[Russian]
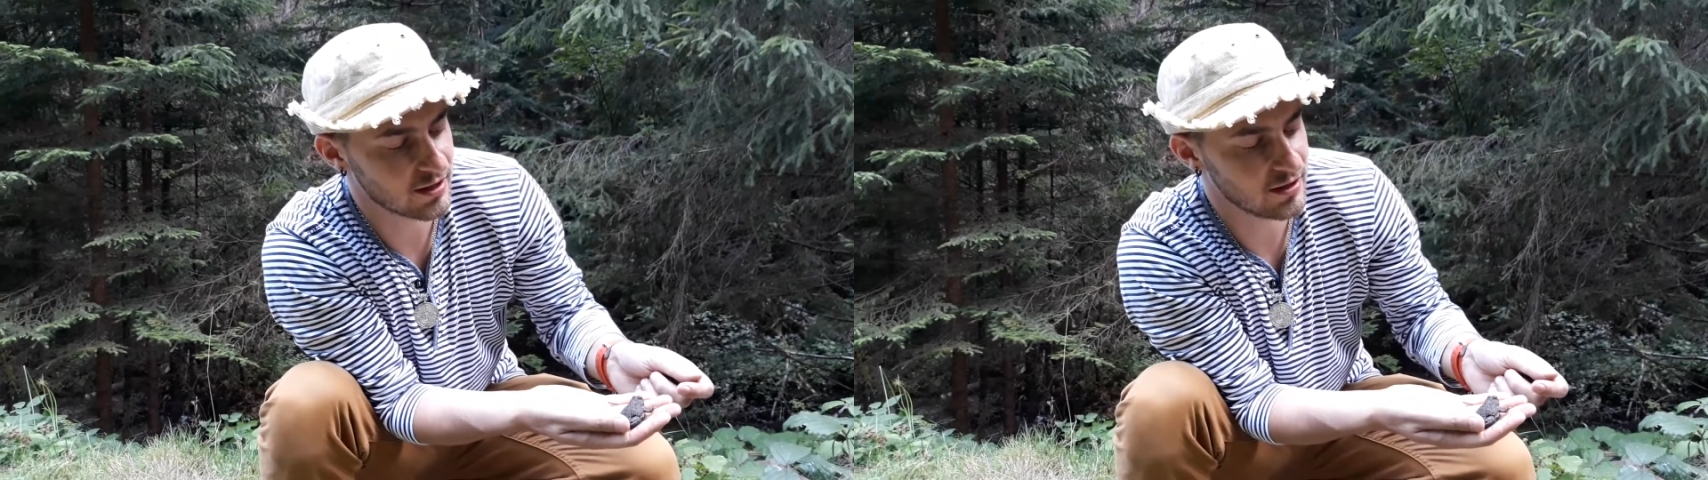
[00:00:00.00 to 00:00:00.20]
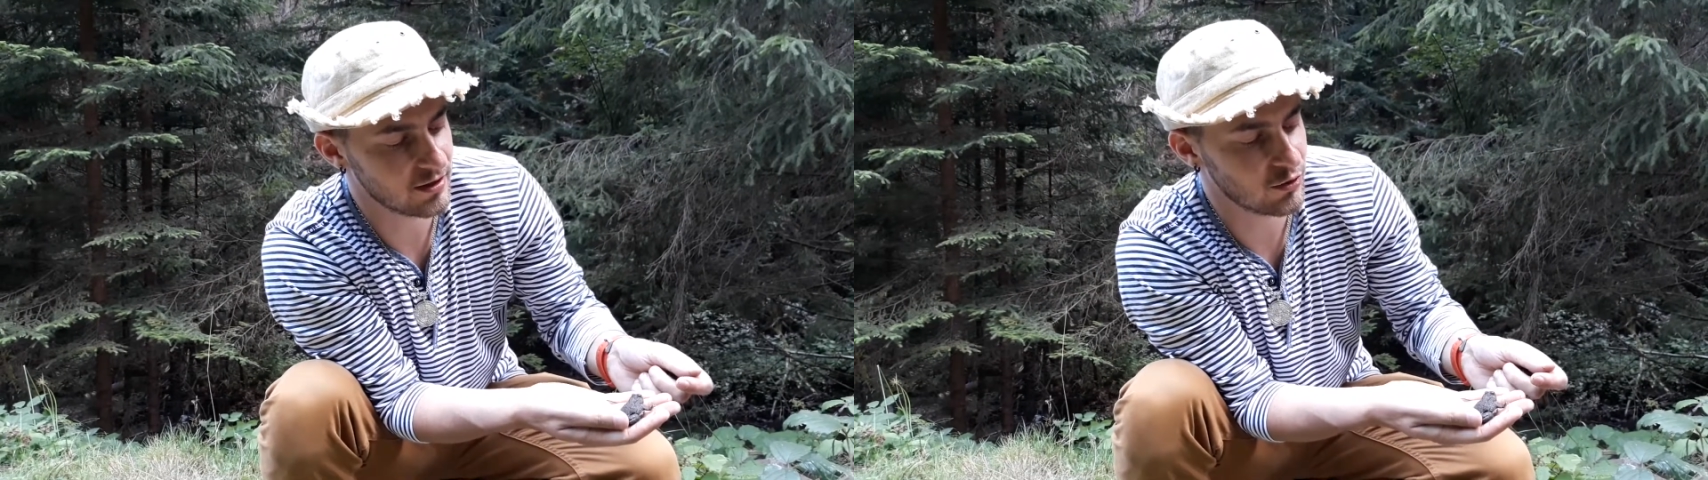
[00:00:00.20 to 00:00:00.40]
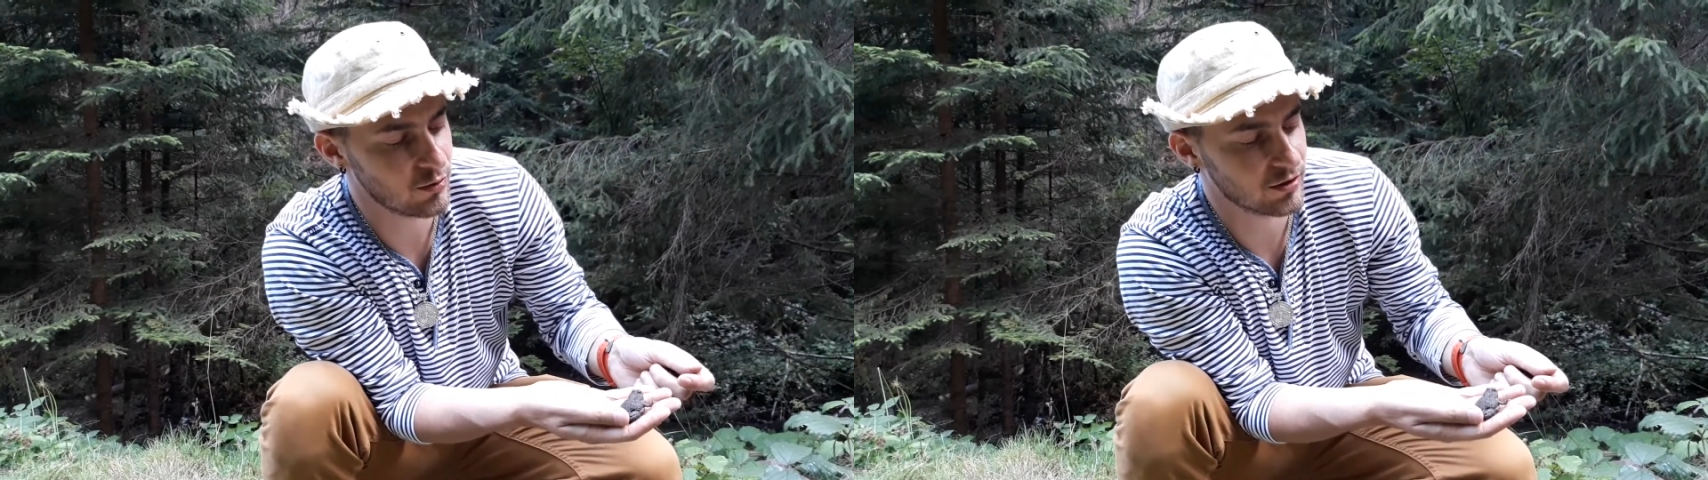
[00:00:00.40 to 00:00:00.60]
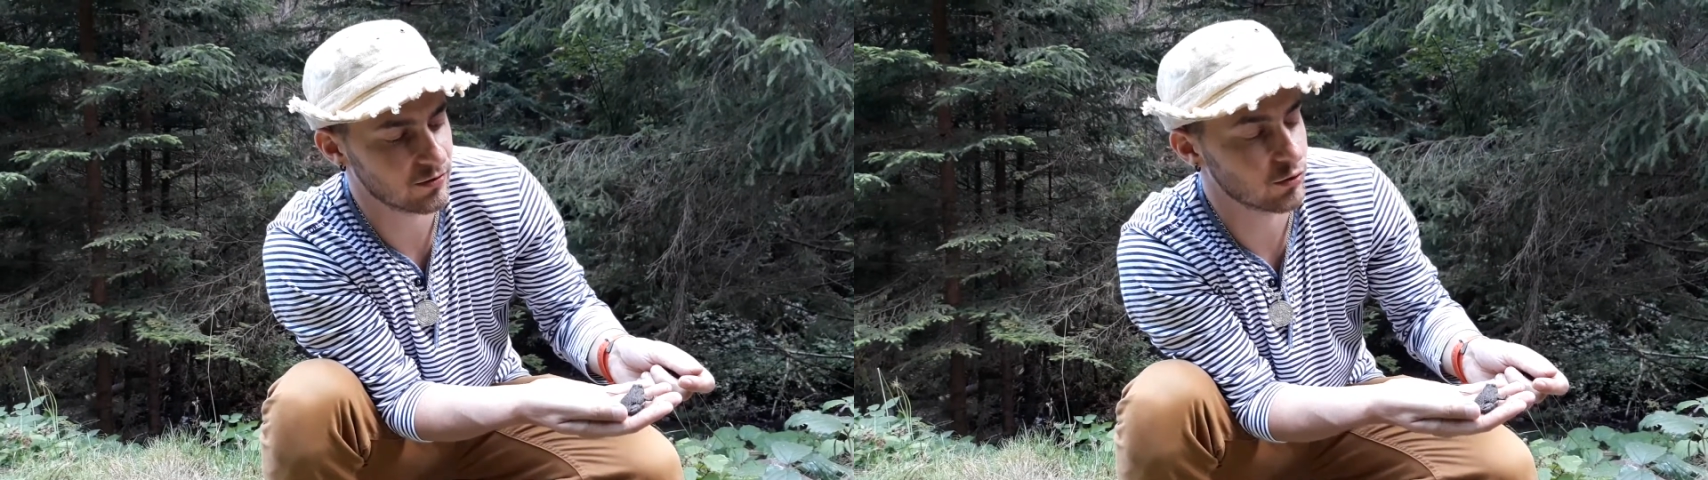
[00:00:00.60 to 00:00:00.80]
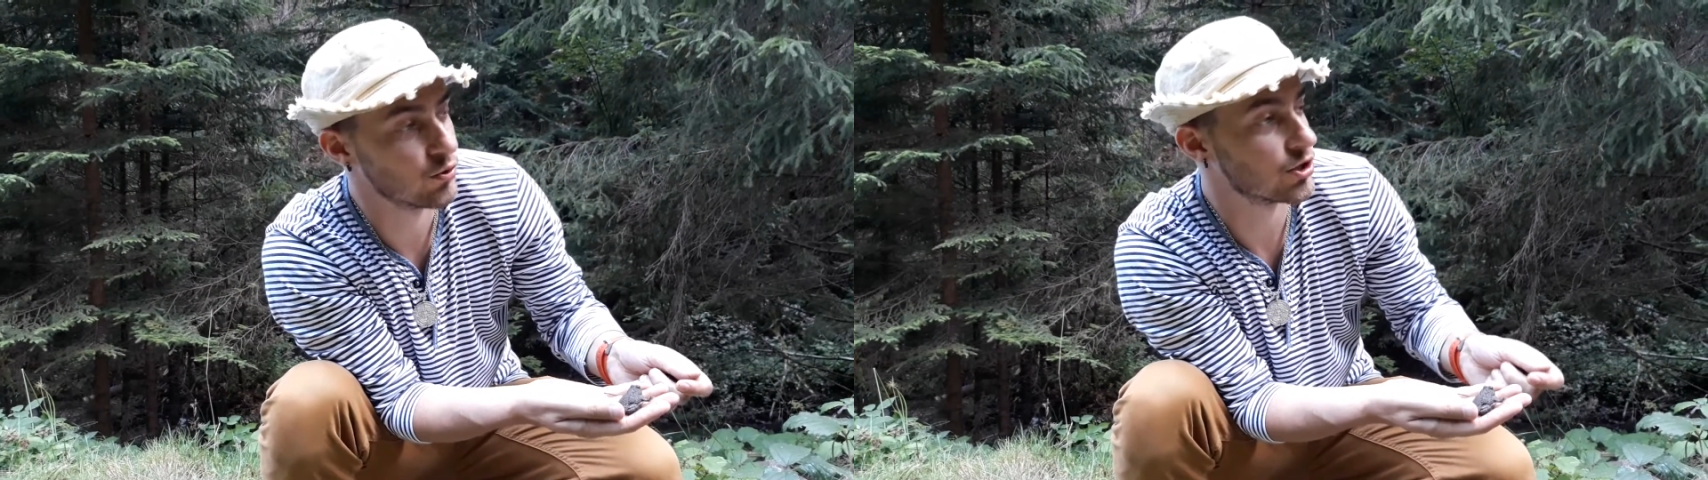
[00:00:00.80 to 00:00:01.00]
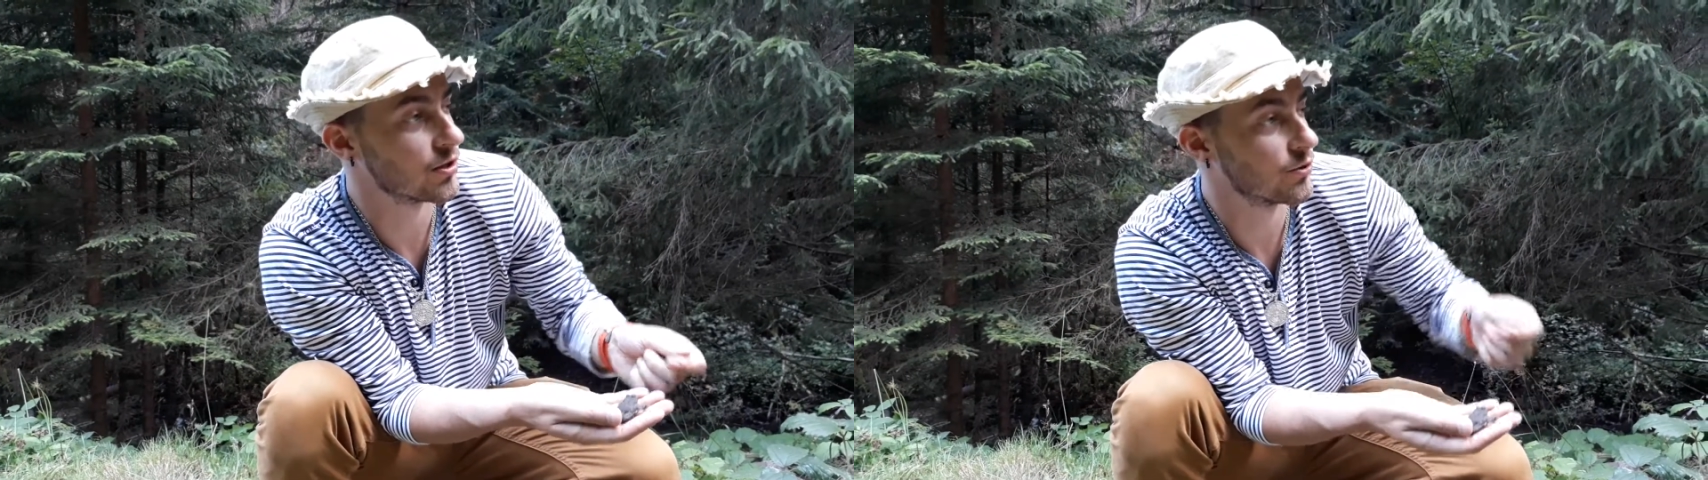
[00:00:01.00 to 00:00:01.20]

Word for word: Они любят в лужах.